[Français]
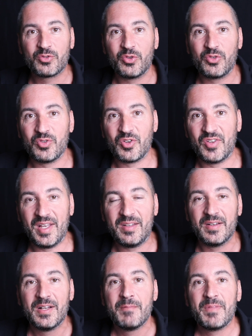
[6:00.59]
l'autre sur
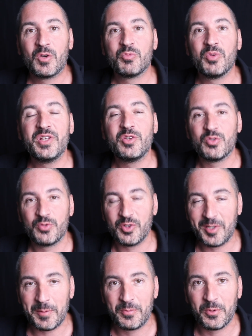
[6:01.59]
scène et ont demandé de
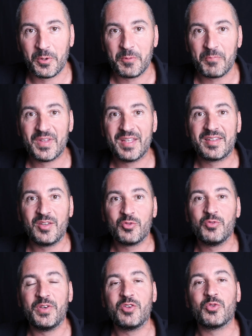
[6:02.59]
voter pour eux. Et ce qu'ils
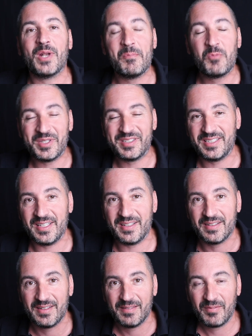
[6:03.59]
ont fait sur la
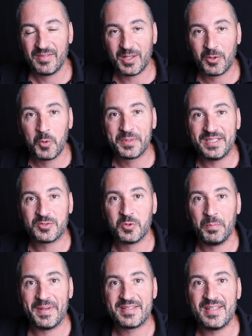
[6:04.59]
moitié des groupes qui
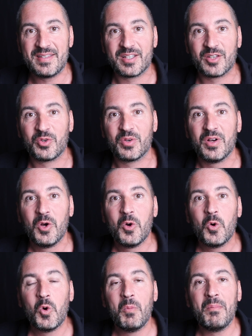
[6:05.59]
sont passés, c'est que
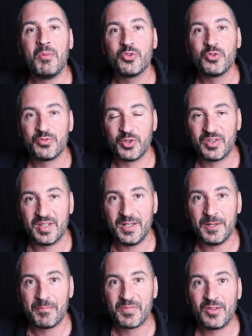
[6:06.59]
au moment de
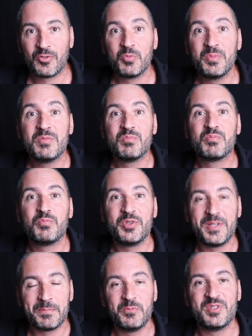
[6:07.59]
voter, ils ont mis une
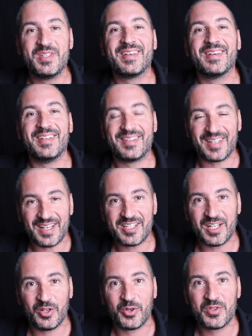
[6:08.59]
petite musique qui était très
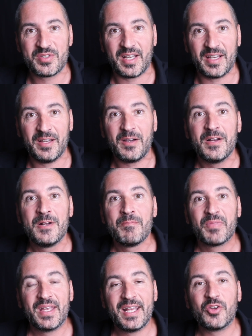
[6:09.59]
chaleureuse derrière
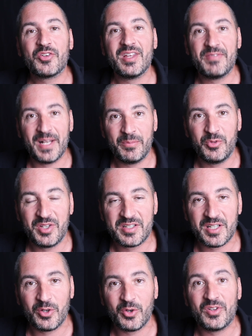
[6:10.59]
et lorsqu'il y avait la musique
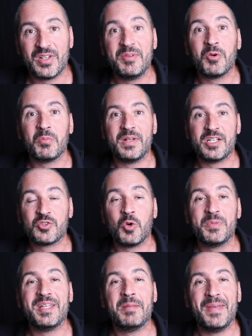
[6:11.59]
chaleureuse, les, gens ont
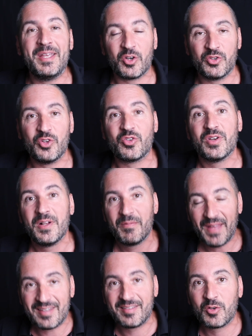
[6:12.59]
mis des meilleures notes
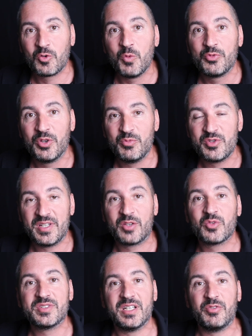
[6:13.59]
à ces groupes de musique.
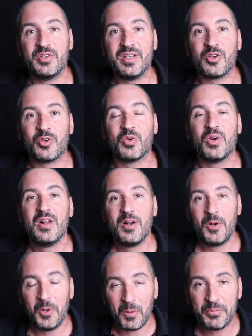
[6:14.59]
Donc ça veut dire que
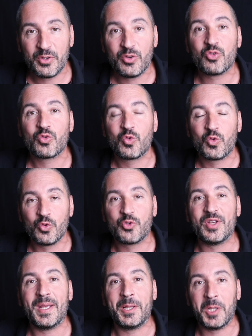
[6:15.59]
l'ambiance
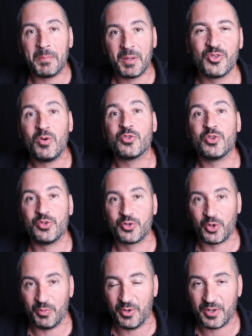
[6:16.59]
compte énormément dans
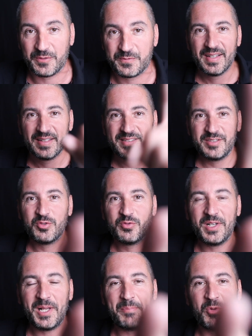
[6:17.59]
notre humeur. Si vous
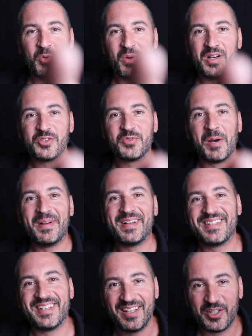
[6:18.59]
voulez aller plus loin, je vous rappelle qu'il y a un